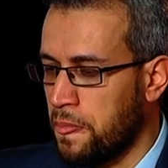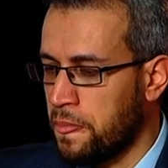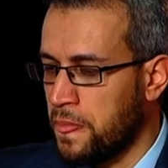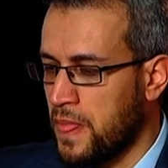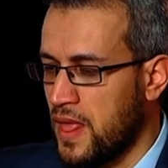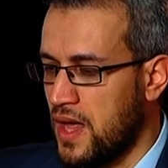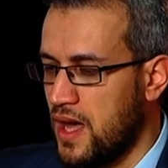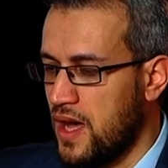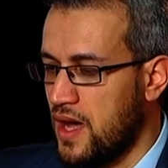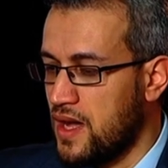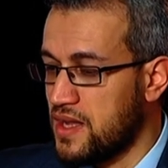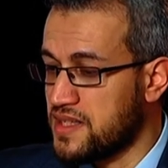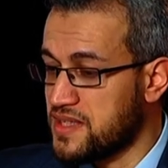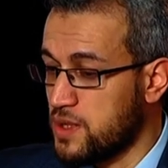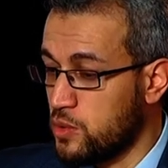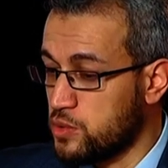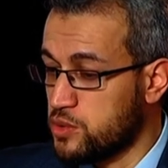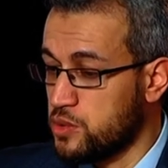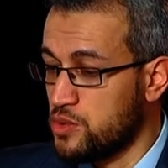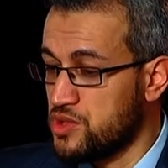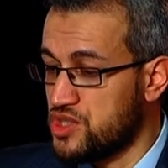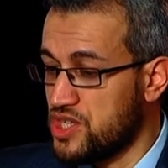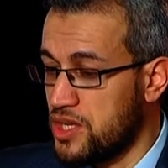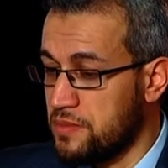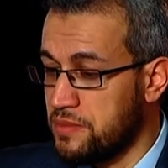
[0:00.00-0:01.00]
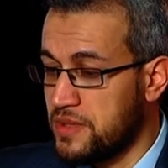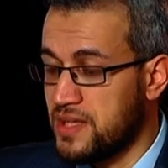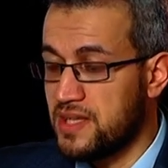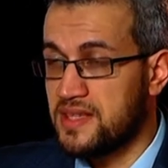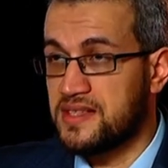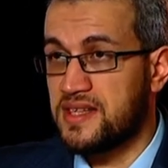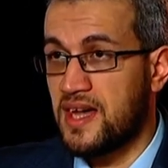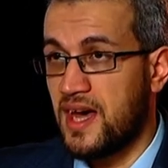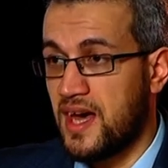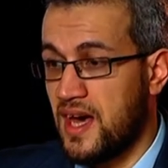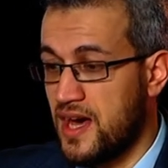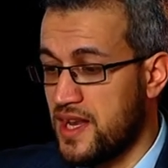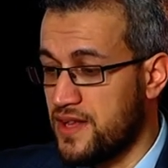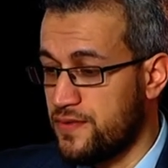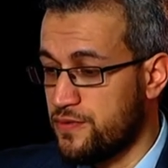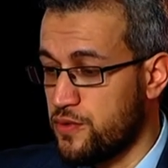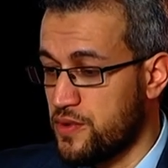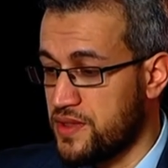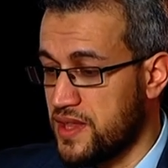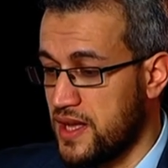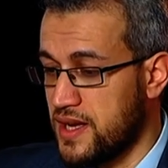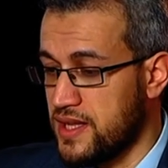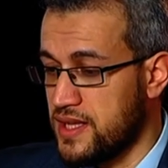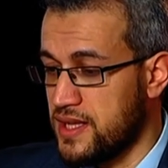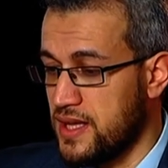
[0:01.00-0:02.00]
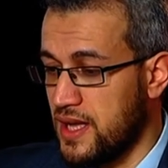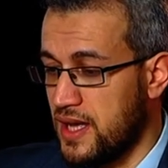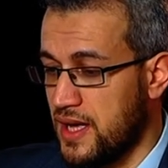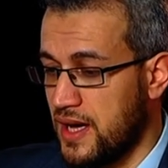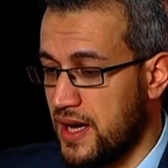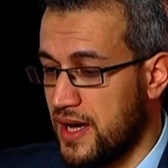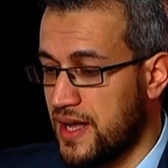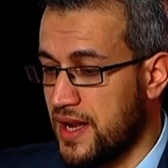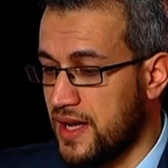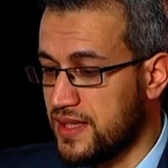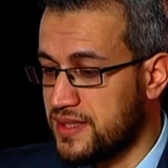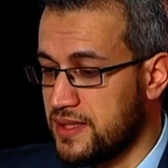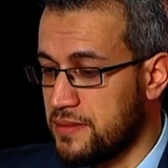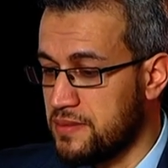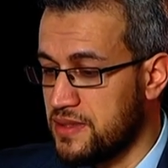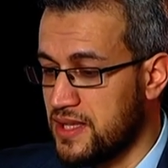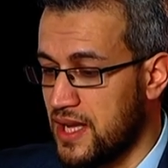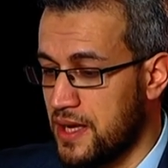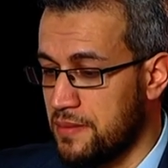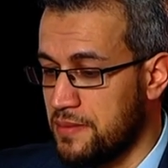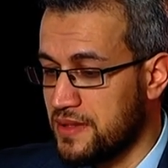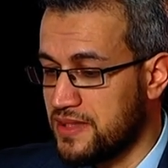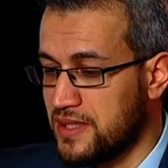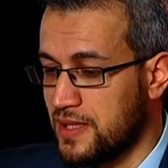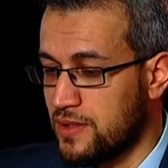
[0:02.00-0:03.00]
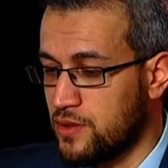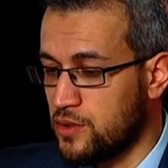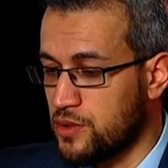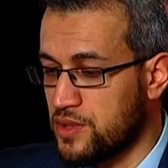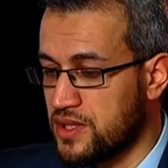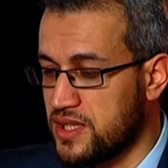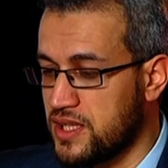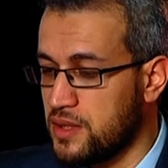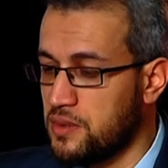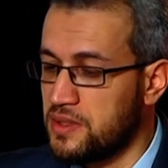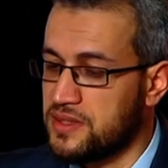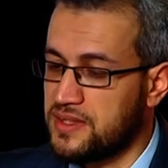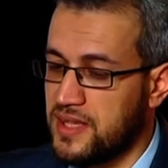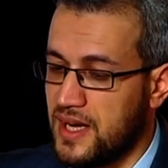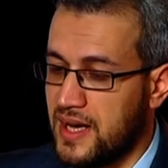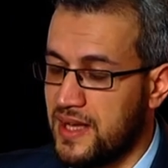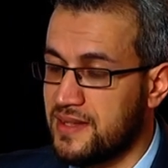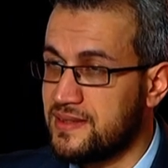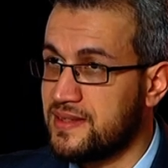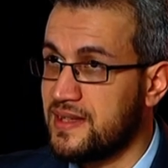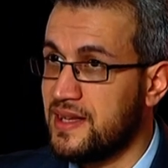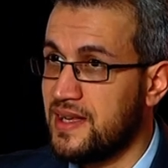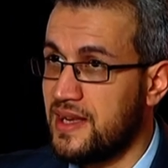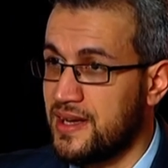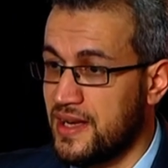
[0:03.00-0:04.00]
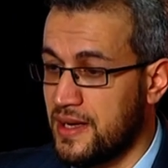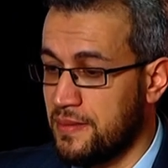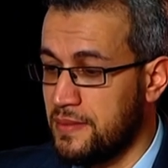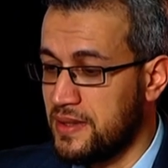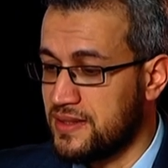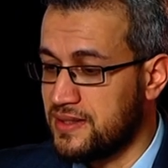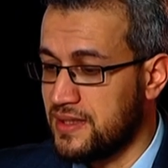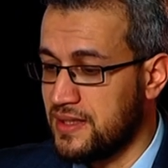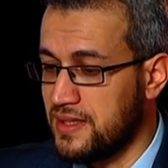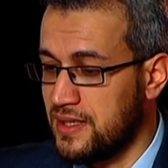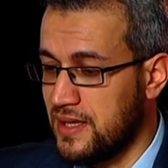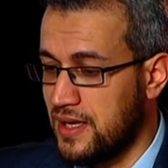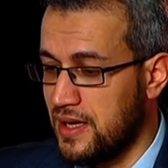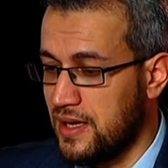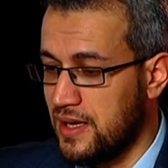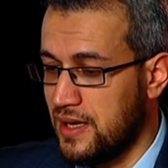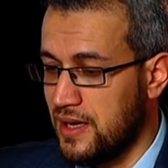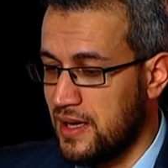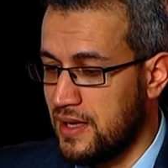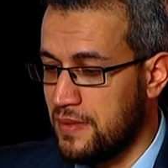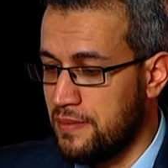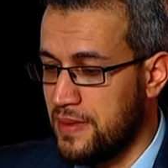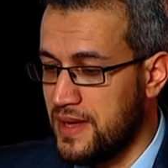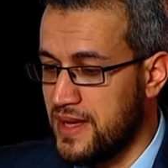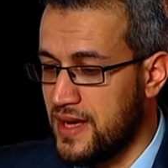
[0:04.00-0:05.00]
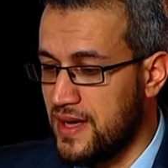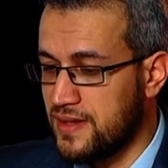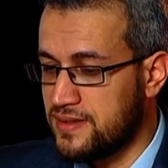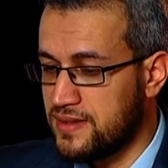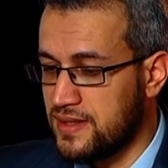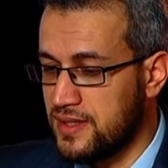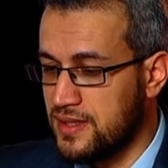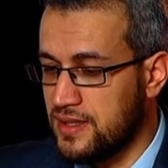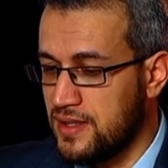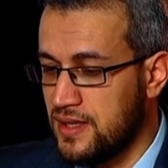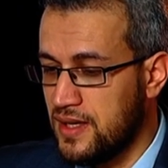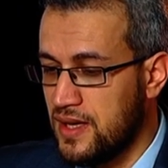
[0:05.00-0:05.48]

آه، صوت جميل زخارف ثرية قرأت من نغمة الكردي وانتقلت إلى نغمة آه، البياتي